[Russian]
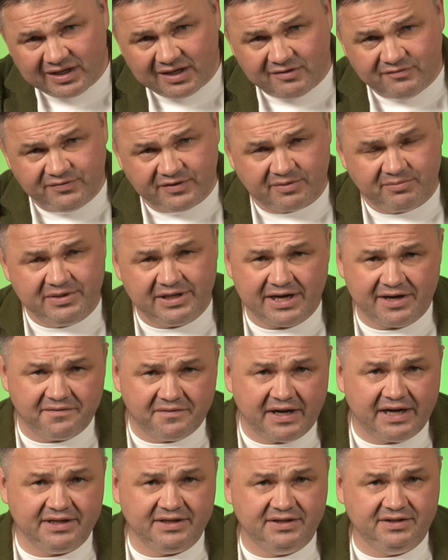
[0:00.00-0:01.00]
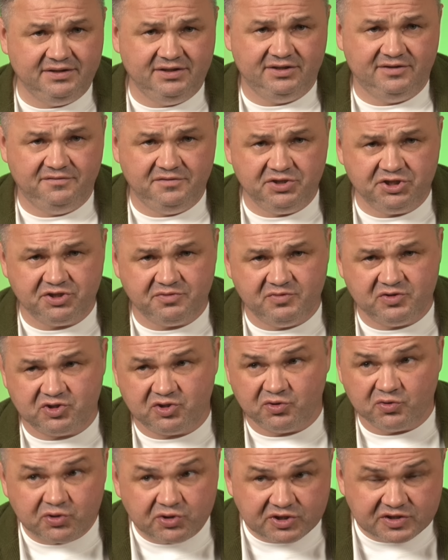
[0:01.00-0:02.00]
формировании недвижимости
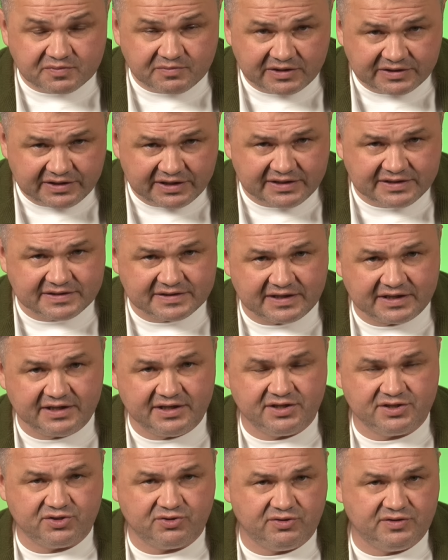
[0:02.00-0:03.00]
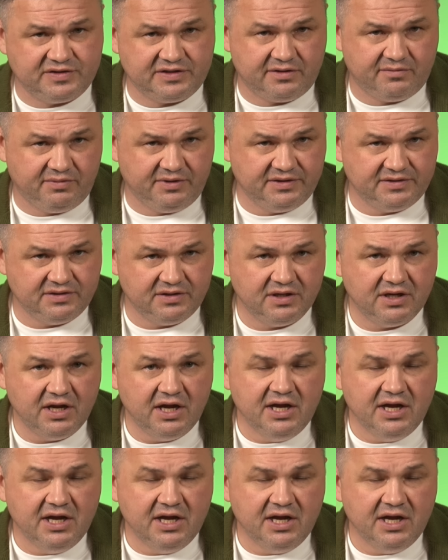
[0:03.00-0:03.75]
нужно смотреть за горизонт событий.